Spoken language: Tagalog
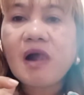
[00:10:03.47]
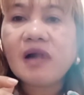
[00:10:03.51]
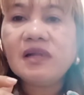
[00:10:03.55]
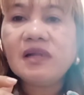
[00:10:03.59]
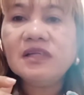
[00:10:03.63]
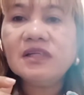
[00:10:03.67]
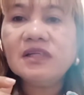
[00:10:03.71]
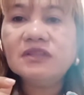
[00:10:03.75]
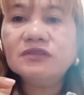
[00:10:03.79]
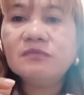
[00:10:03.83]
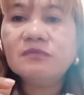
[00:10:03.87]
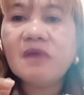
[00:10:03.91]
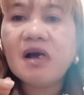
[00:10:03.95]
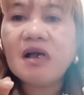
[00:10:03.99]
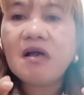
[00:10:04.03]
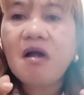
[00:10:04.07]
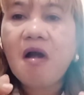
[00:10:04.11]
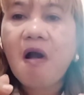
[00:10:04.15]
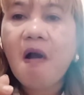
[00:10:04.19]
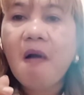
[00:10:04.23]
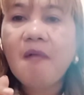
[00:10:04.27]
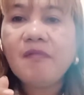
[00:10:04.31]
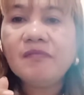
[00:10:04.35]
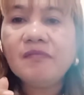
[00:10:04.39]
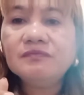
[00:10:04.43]
Kanina
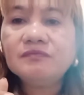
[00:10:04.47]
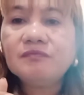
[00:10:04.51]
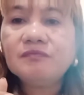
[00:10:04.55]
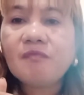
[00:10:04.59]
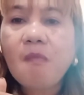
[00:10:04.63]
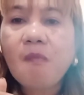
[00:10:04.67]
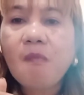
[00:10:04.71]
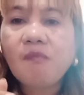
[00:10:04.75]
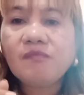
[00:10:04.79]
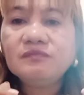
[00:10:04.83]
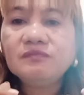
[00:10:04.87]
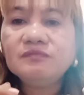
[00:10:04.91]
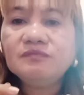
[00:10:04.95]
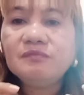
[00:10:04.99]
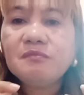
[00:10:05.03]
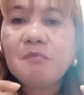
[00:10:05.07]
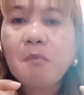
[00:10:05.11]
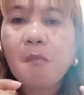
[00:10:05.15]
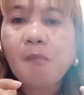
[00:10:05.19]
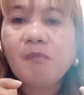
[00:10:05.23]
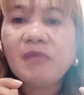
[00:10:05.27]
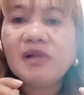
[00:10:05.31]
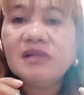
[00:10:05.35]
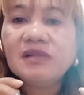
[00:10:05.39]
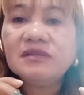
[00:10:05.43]
umaga.
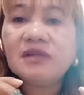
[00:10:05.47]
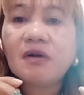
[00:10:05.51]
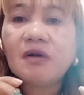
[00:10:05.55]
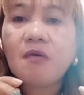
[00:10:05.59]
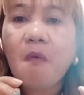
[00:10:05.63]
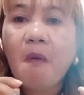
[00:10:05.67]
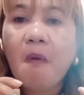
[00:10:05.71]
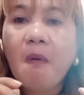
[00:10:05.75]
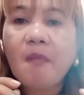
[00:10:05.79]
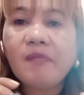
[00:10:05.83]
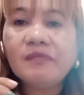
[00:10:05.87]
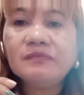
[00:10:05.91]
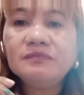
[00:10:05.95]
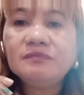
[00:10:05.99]
Umalis ako.